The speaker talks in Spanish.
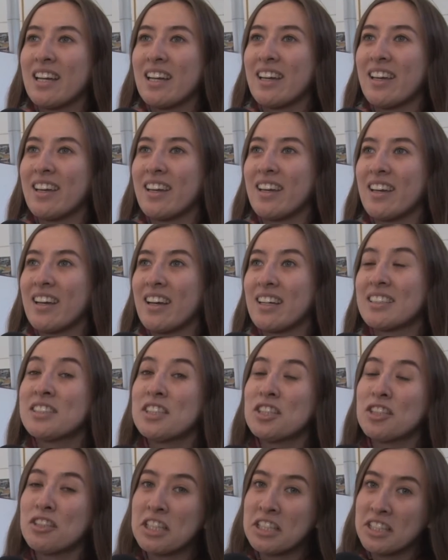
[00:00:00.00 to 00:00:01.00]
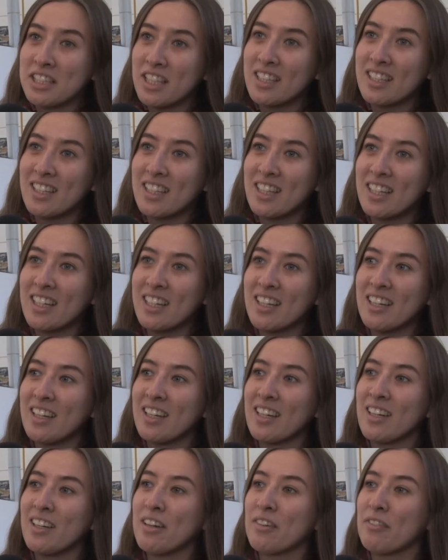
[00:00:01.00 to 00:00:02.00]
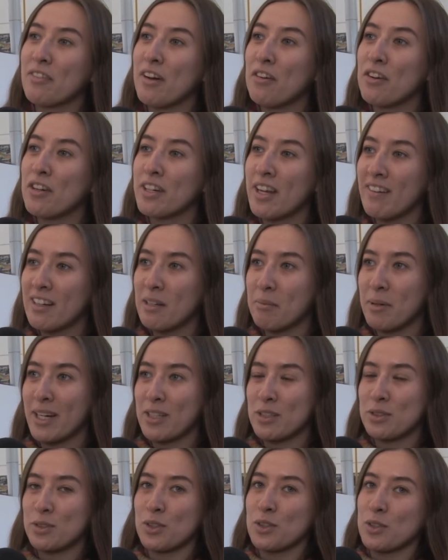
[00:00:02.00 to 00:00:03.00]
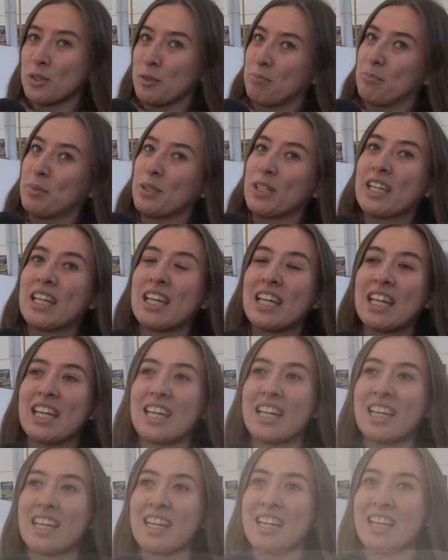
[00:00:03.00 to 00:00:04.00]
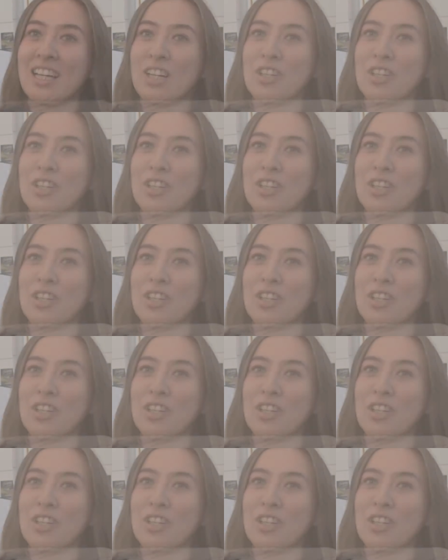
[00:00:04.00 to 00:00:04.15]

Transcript: eh, ha sido bastante favorable para nosotros porque